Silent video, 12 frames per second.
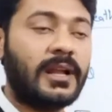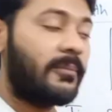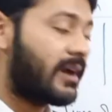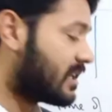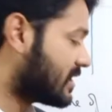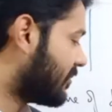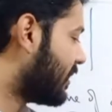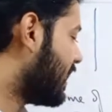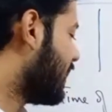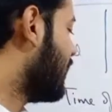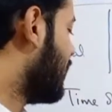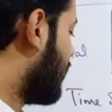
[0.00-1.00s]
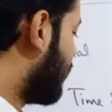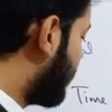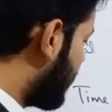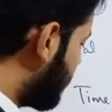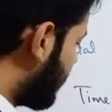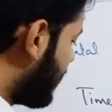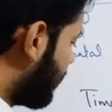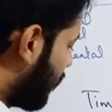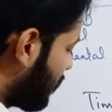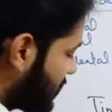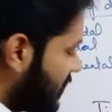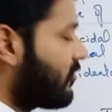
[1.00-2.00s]
हमारे जबड़े पहले पहले
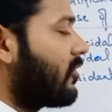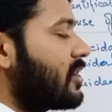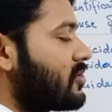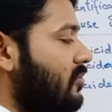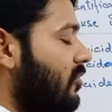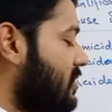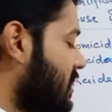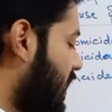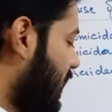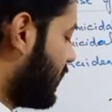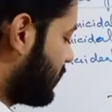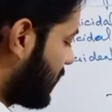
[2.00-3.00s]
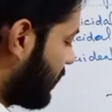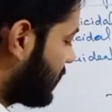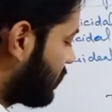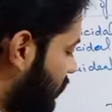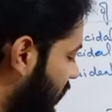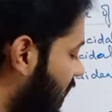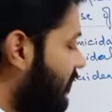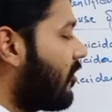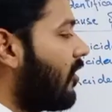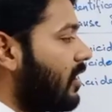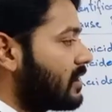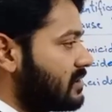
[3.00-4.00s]
वो स्टिफ होना शुरू हो जाएंगे उसके बाद ट्वेल्व
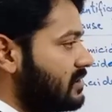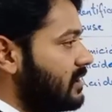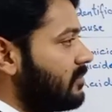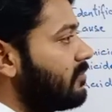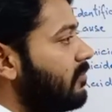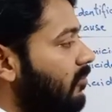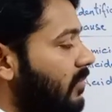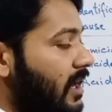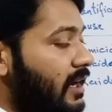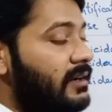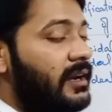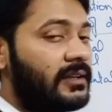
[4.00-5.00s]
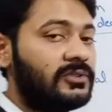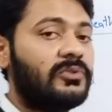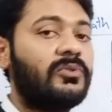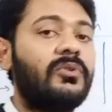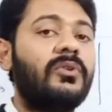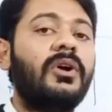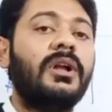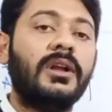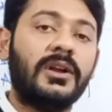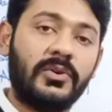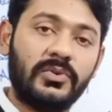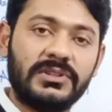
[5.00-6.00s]
आवर्स जब एक डेथ को
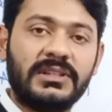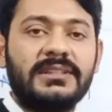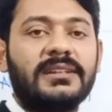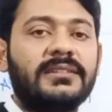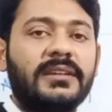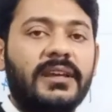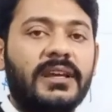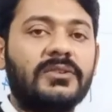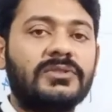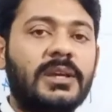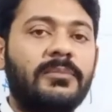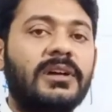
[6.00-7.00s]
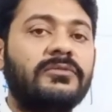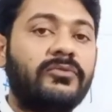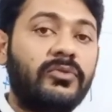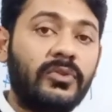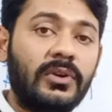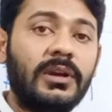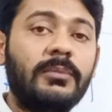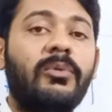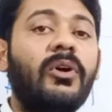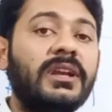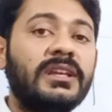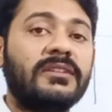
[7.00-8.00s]
गुजर जाते हैं उसके बाद फुल
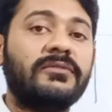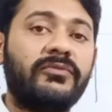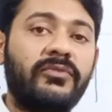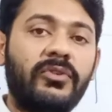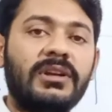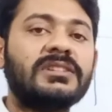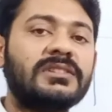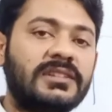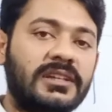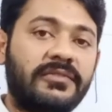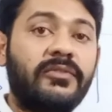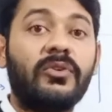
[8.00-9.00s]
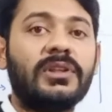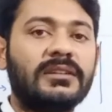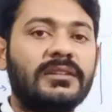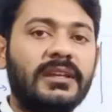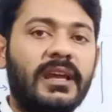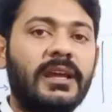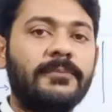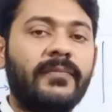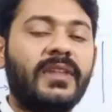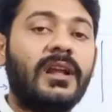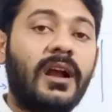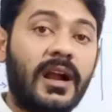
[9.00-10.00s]
बॉडी फुल स्टिफ हो जाती है
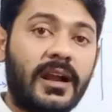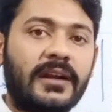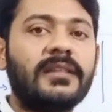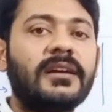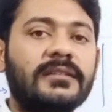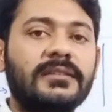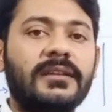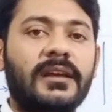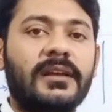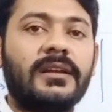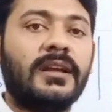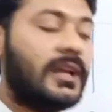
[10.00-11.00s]
अकड़ जाती है